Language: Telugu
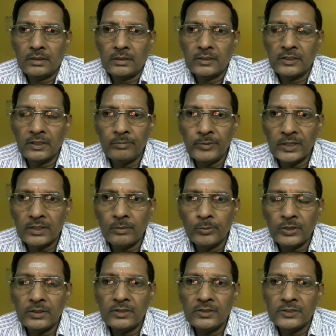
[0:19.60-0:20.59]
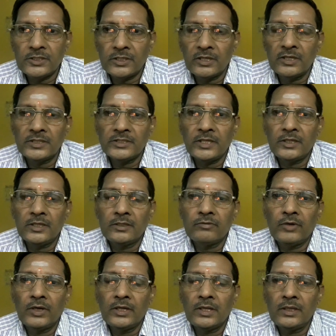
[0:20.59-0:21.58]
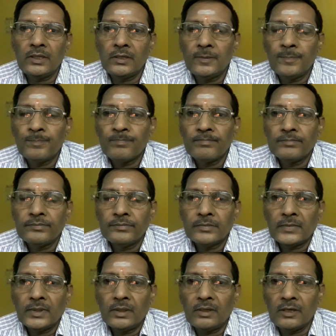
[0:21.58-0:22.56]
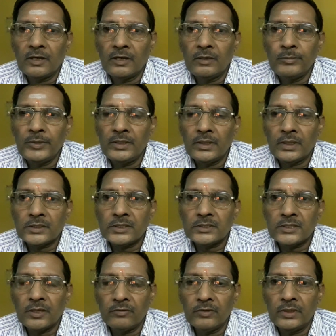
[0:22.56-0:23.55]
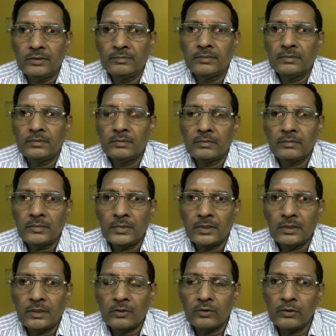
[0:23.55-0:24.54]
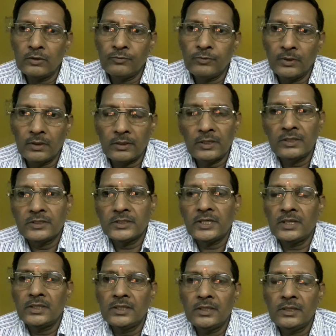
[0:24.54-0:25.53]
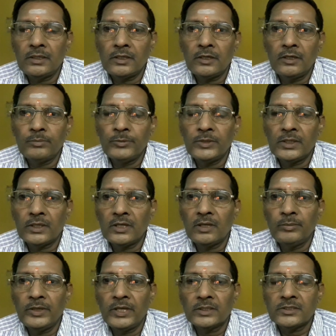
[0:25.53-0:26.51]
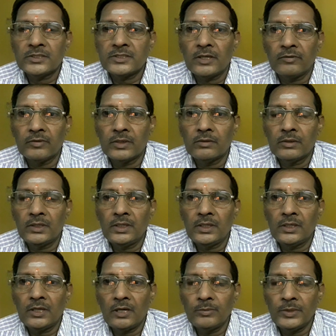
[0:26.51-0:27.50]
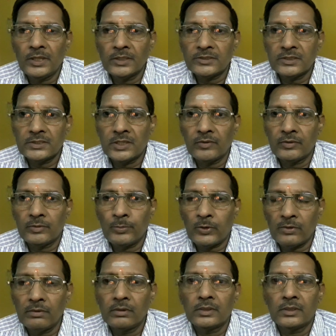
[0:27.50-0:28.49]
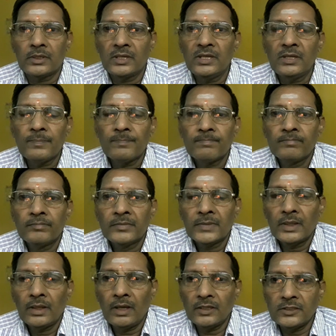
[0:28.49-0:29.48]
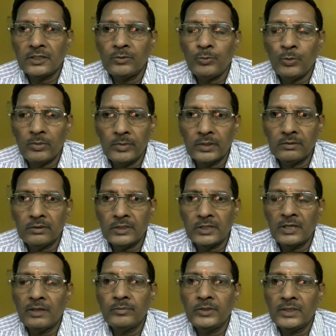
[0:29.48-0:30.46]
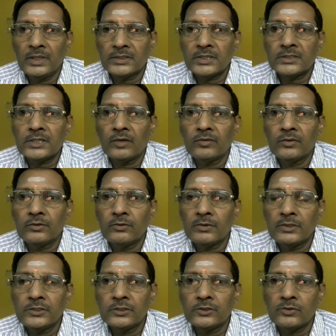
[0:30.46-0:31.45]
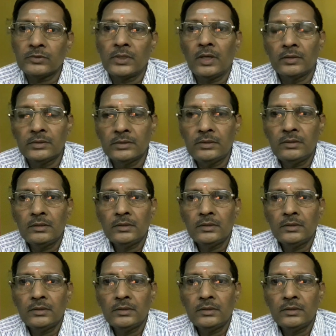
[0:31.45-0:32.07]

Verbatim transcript: రియల్మీ కంపెనీ నుంచి రిలీజ్ అయినటువంటి రియల్మీ ఎక్స్ సెవెన్ రెండు ఫోన్ రిలీజ్ అయినాయి రియల్మీ రియల్మీ ఎక్స్ సెవెన్ ఒకటి రియల్మీ ఎక్స్ సెవెన్ ప్రో ఒకటి అయితే ఇప్పుడు మనం రియల్మీ ఎక్స్ సెవెన్ గురించి చూద్దాము